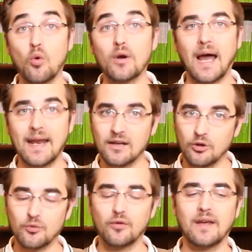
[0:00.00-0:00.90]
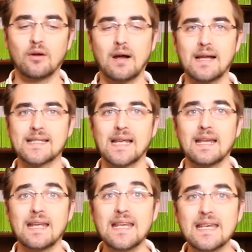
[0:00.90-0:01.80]
oder eine Kryptowährung als
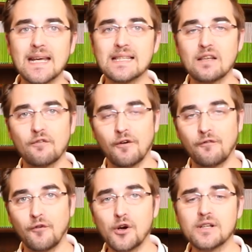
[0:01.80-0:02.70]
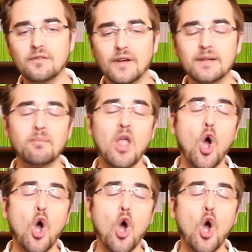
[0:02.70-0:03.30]
Index verfolgt wird